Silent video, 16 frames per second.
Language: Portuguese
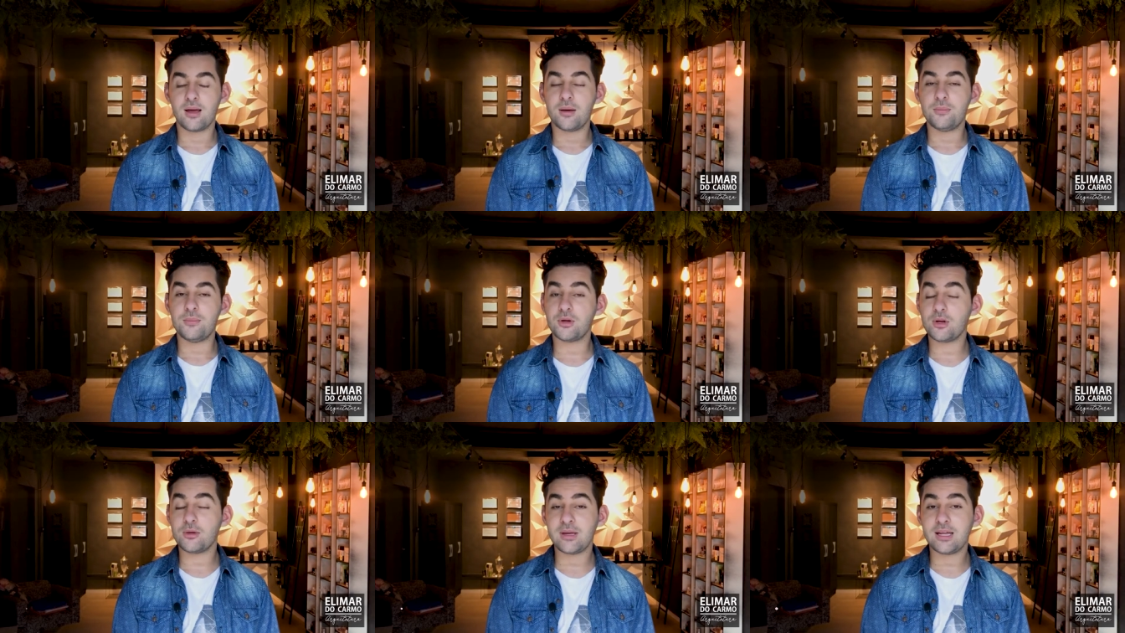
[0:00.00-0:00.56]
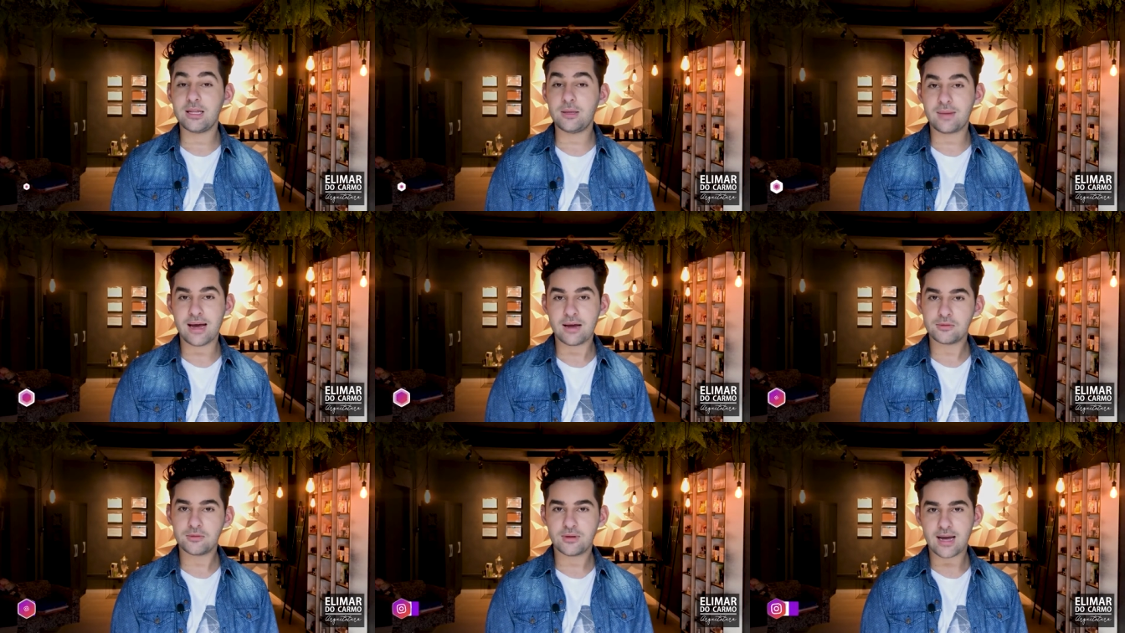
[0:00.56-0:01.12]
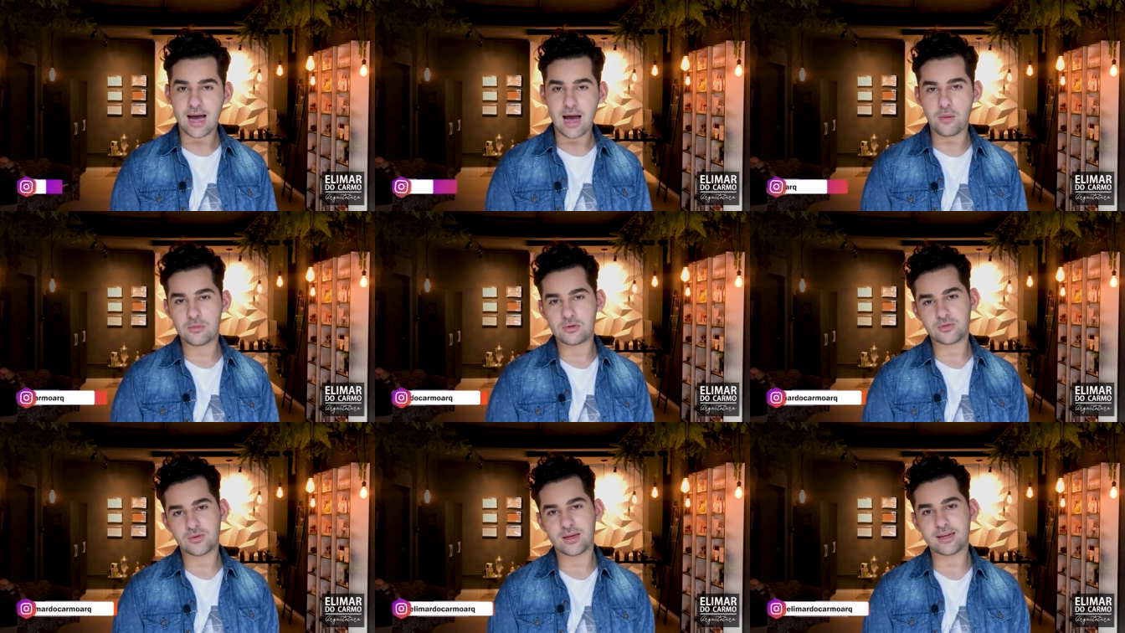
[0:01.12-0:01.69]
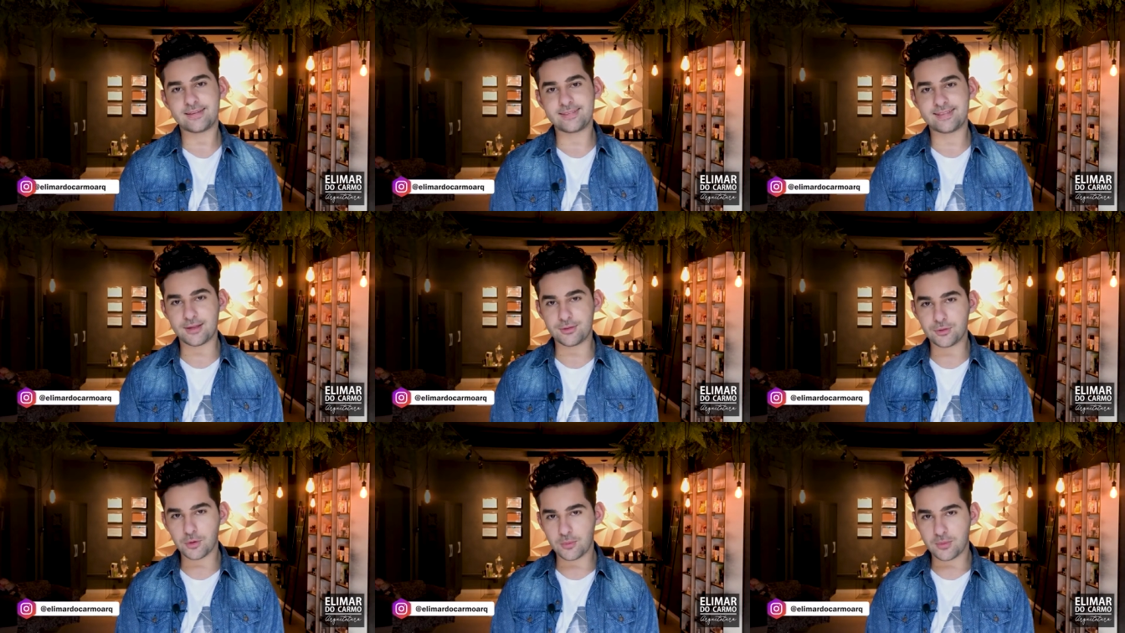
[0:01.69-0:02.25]
Meu nome é Elimar do Carmo, eu sou
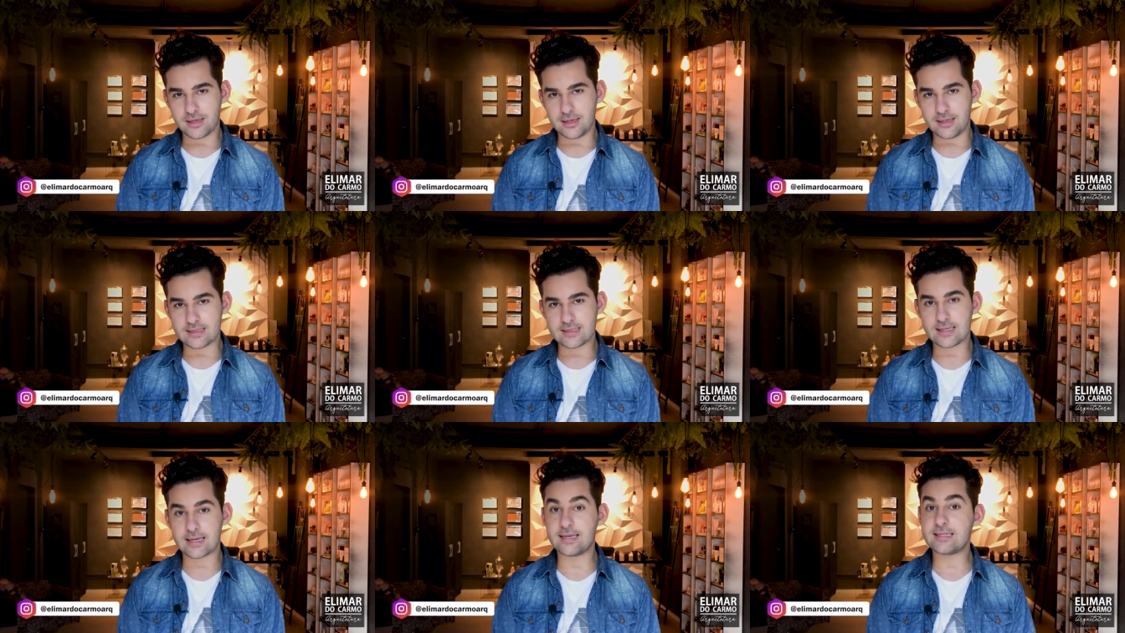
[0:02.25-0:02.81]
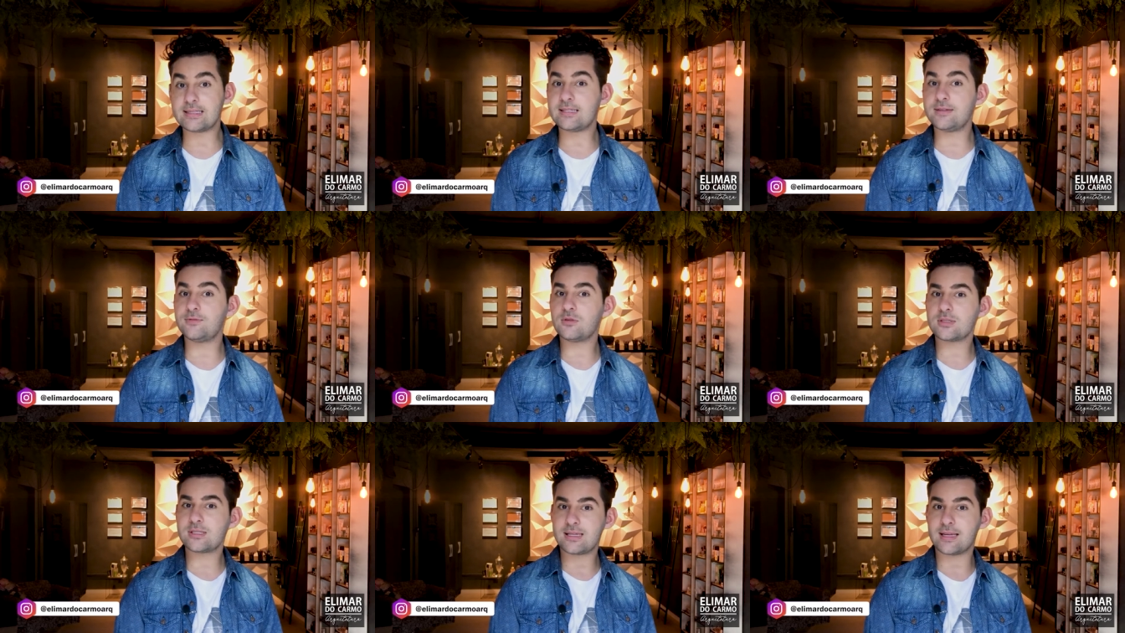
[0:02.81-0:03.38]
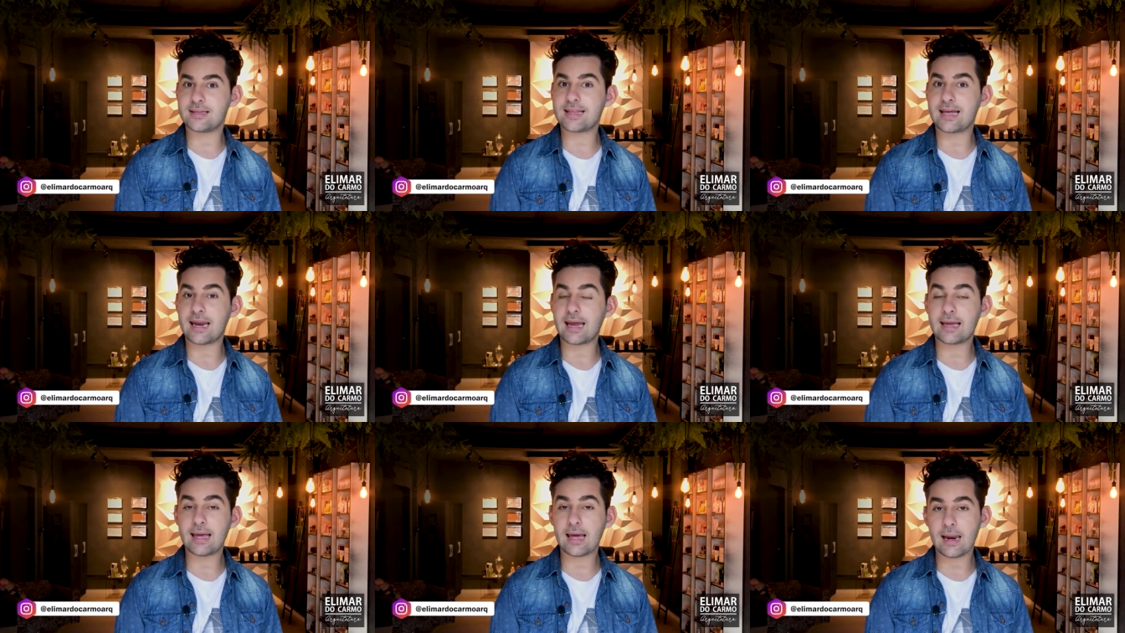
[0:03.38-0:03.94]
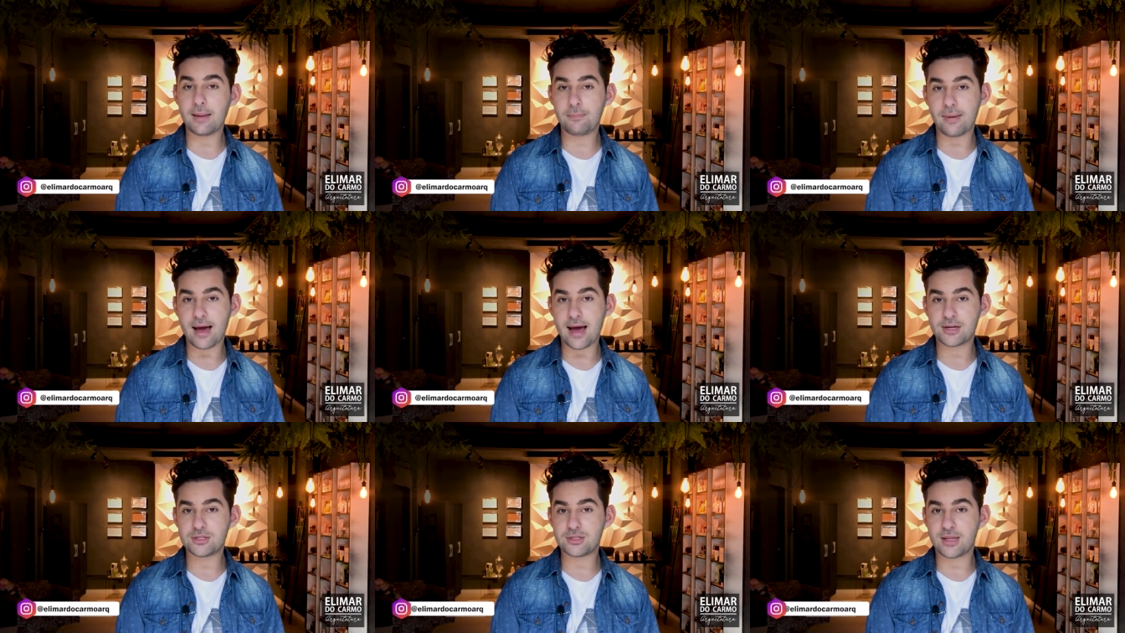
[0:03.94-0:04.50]
arquiteto urbanista e se você está naquela
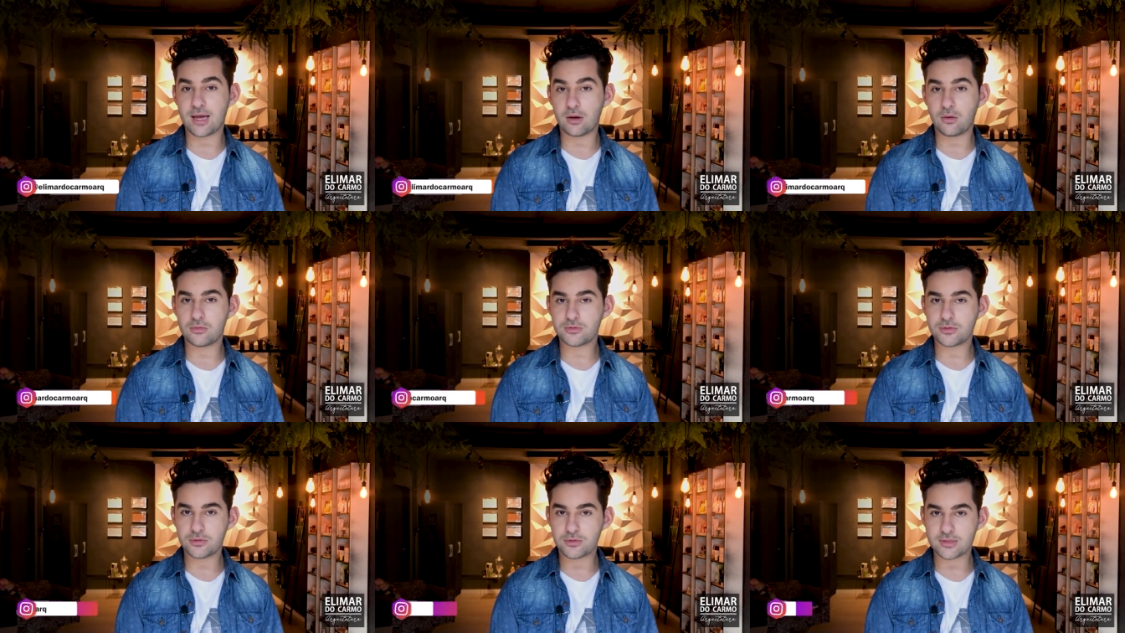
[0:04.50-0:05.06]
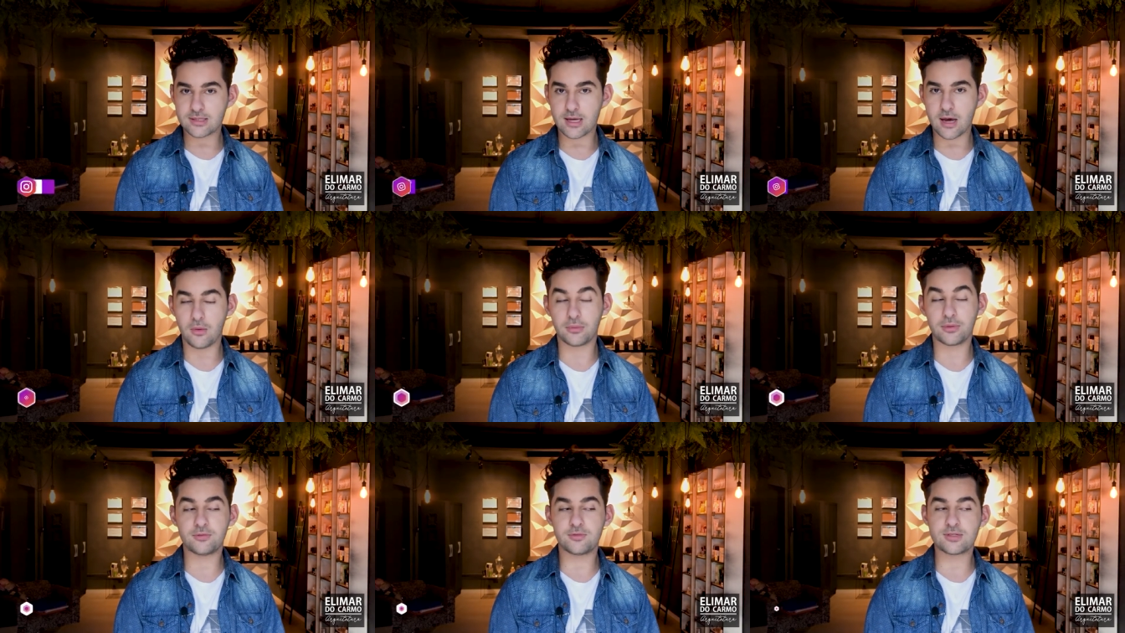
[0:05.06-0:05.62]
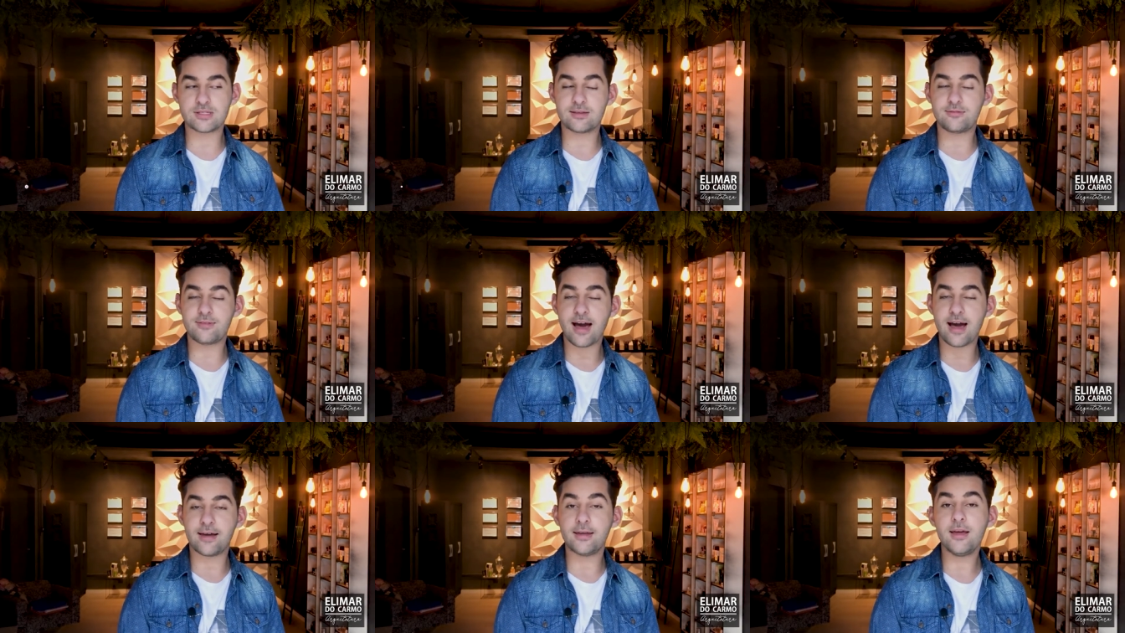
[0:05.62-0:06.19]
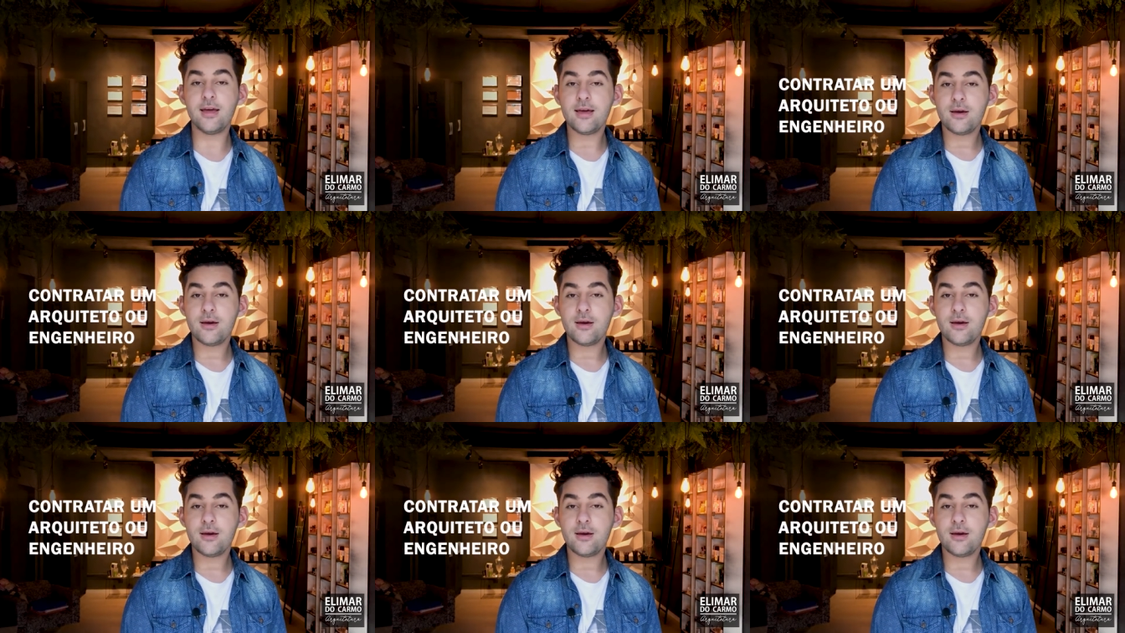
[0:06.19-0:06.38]
parte da construção que você vai